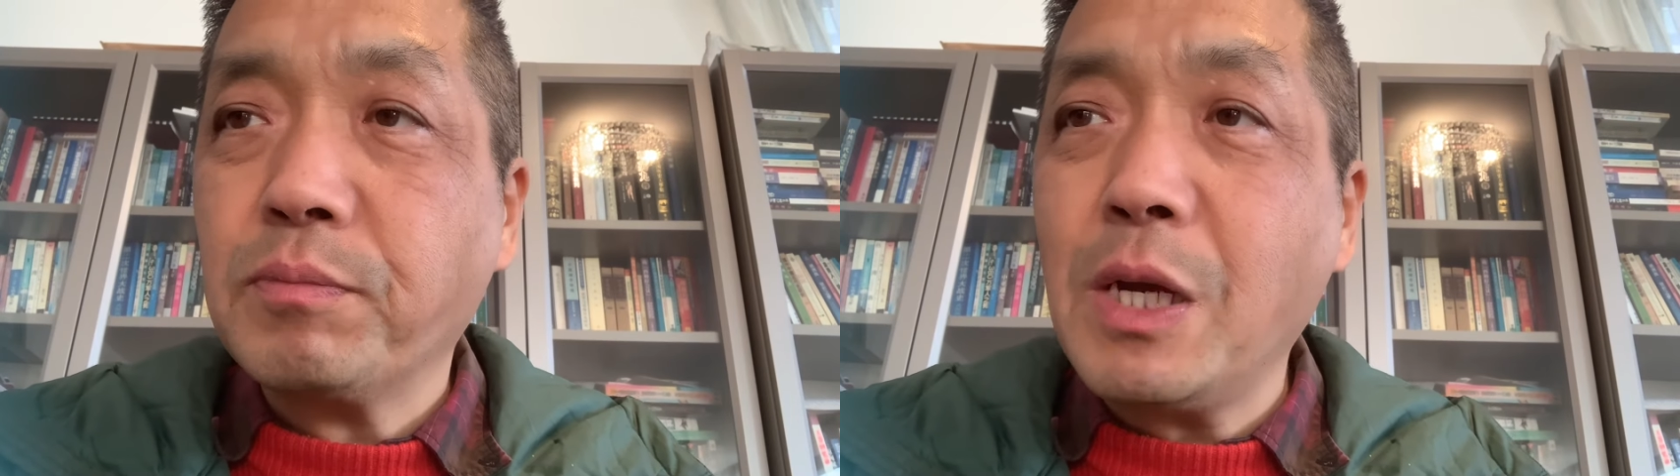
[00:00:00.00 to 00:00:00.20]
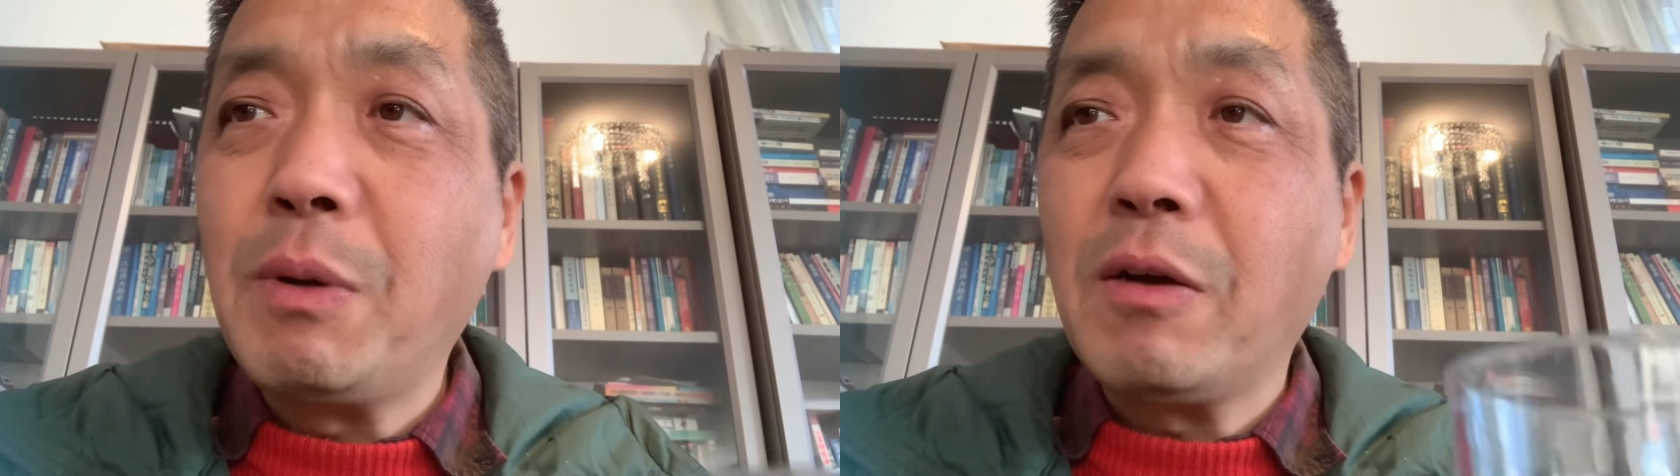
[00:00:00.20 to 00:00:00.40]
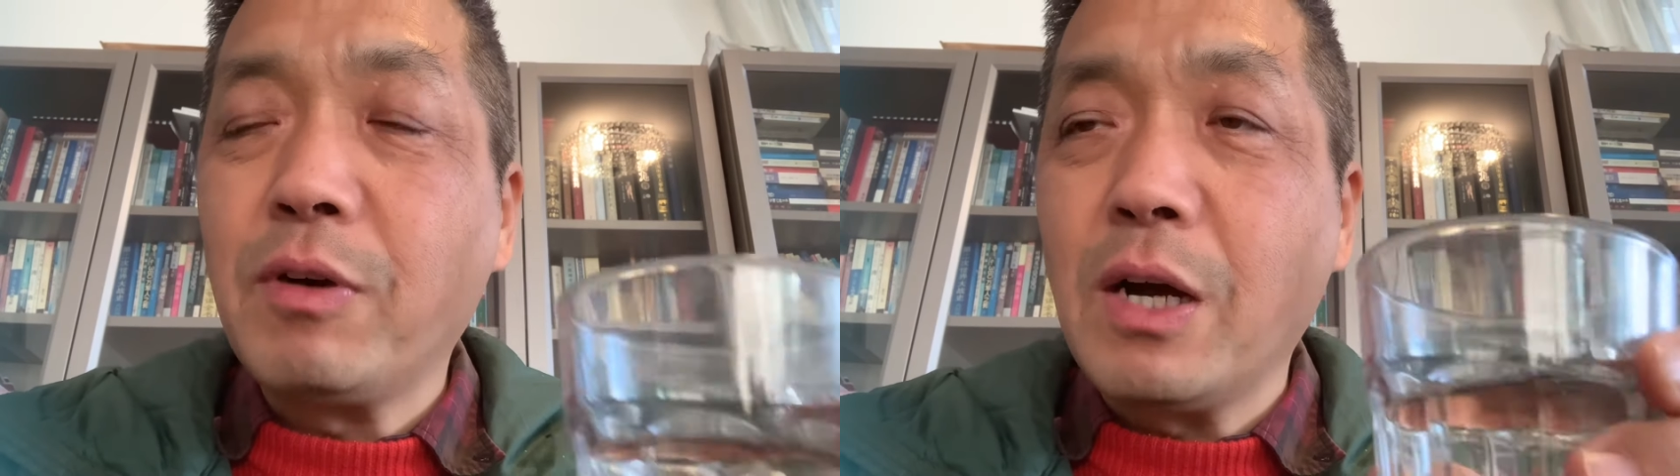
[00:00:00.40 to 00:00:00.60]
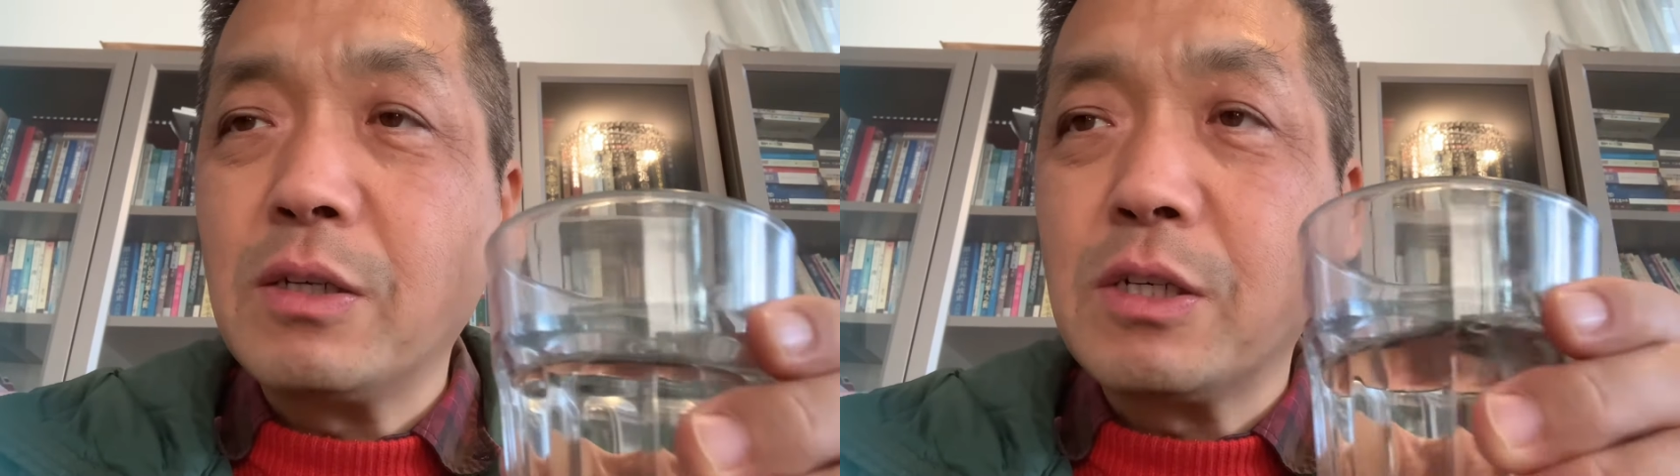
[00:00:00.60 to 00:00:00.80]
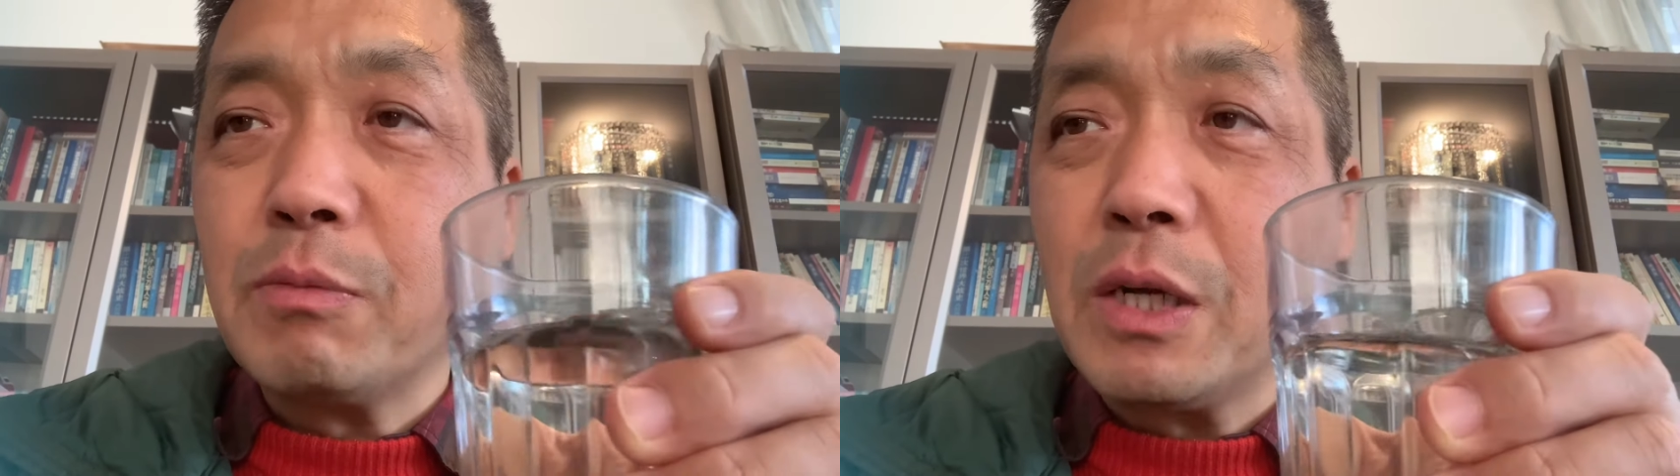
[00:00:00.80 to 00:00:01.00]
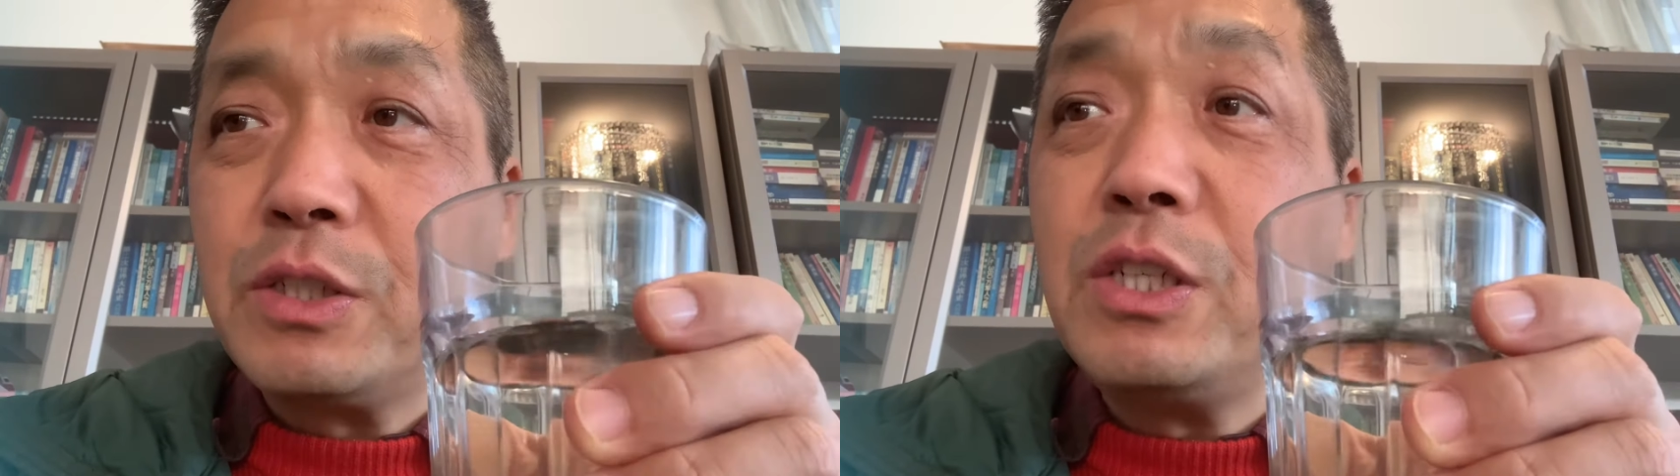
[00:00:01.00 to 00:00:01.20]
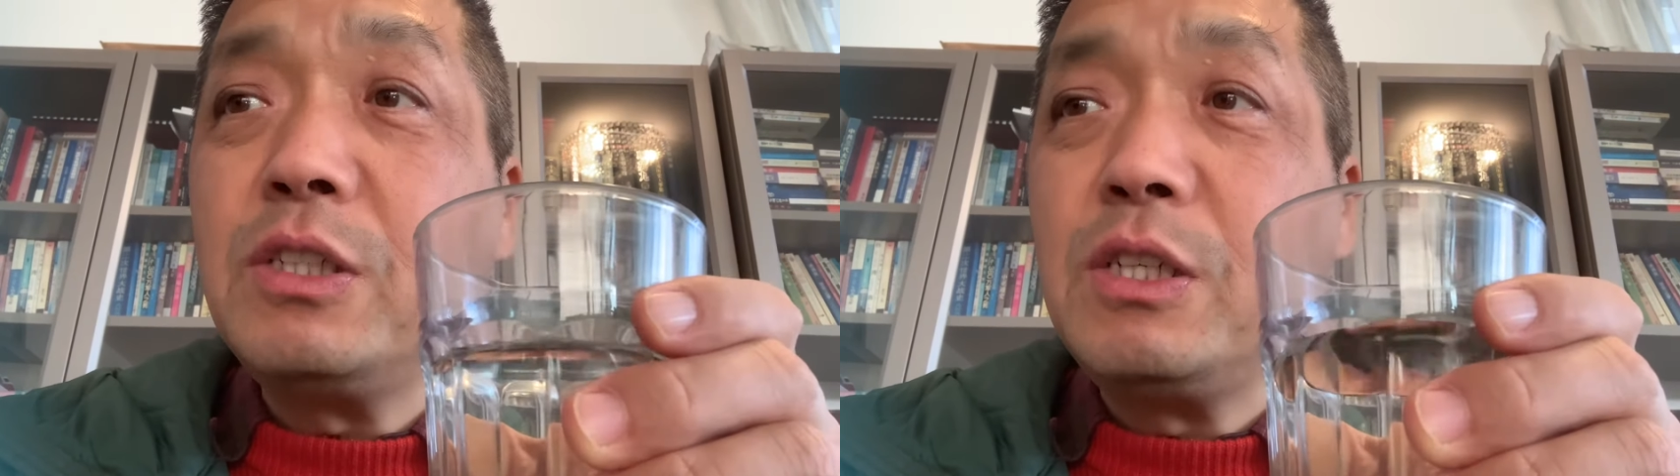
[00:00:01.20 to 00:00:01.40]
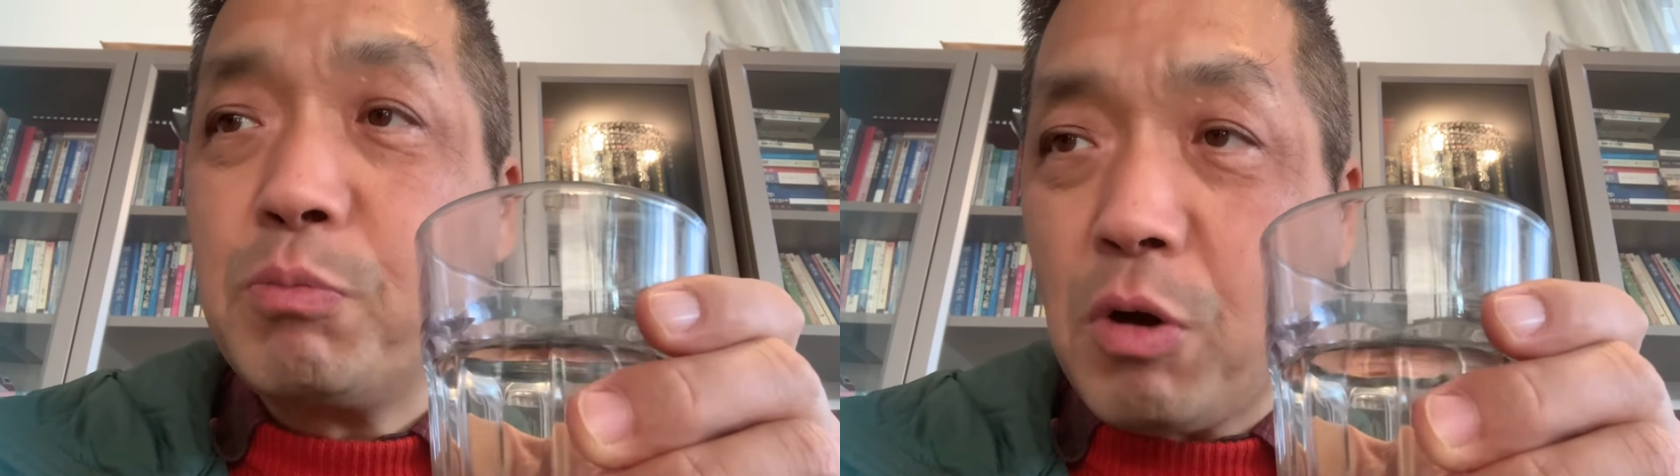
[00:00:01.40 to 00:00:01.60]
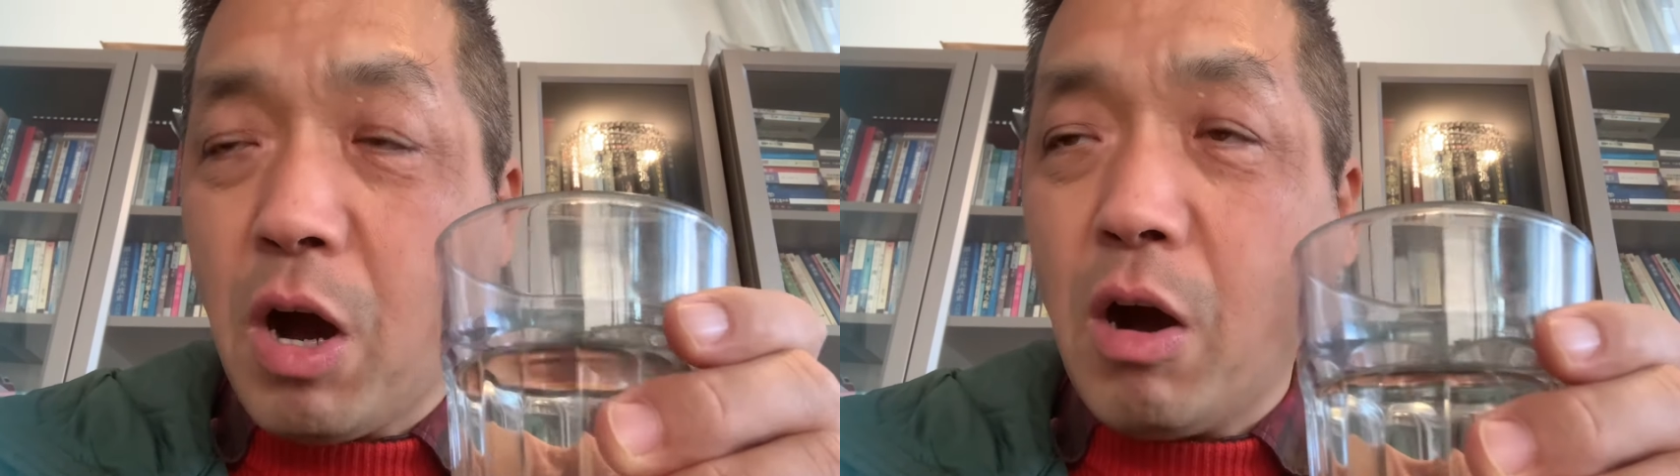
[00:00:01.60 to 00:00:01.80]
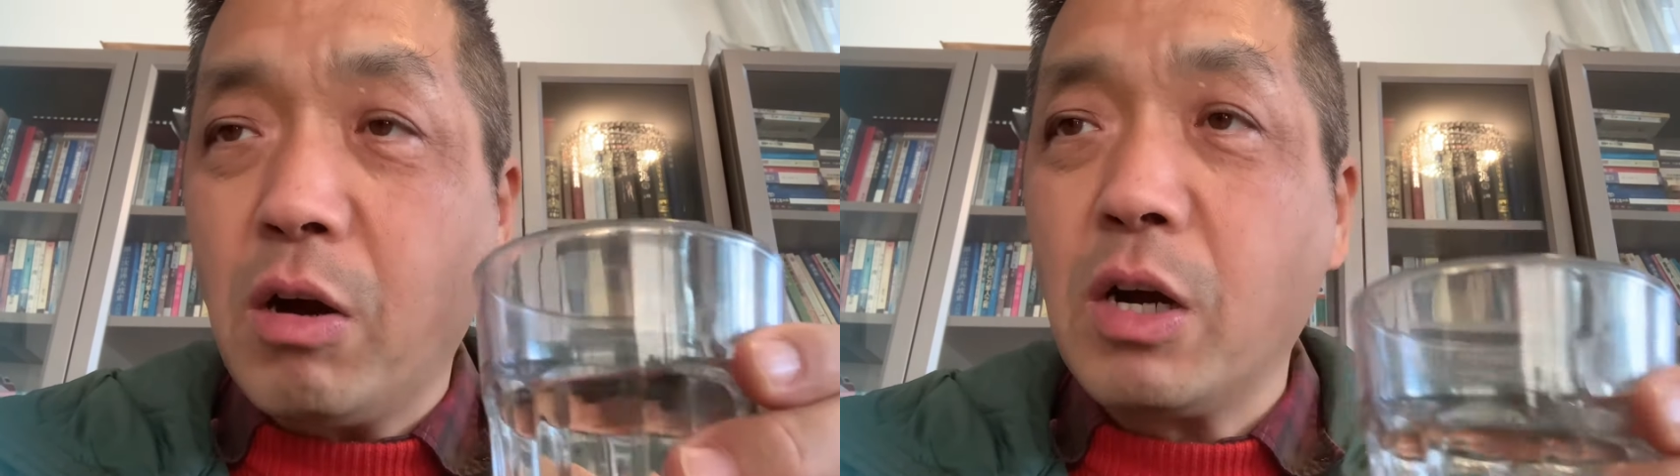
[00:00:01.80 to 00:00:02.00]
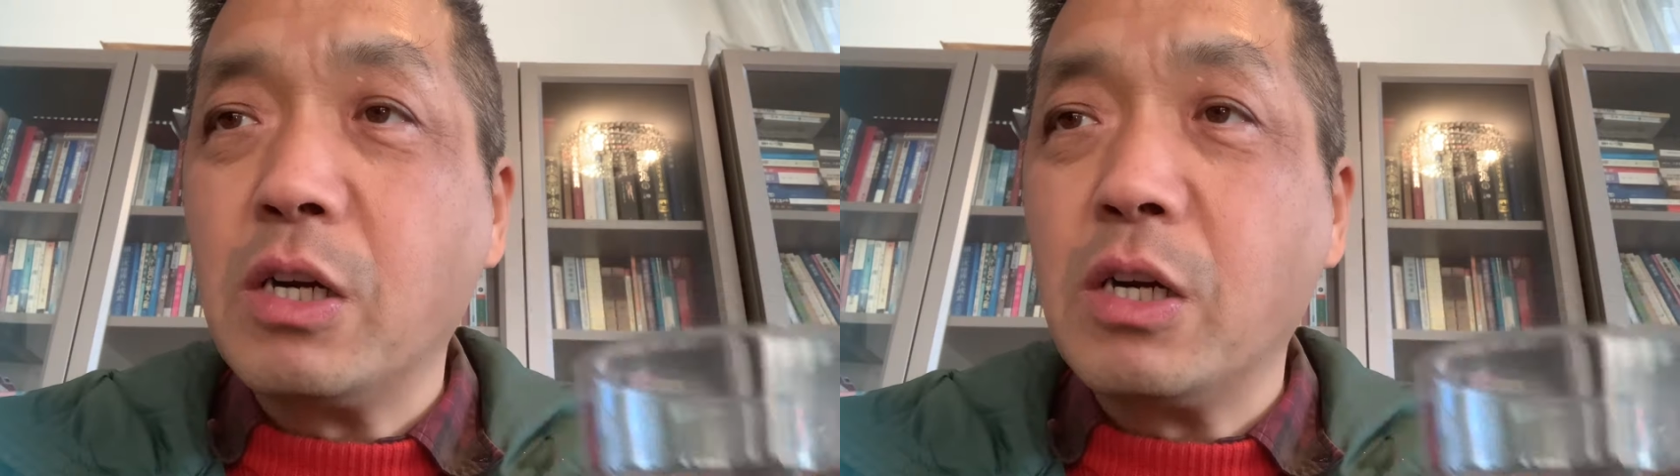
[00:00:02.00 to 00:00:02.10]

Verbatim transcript: 没办法是吧？经济不好，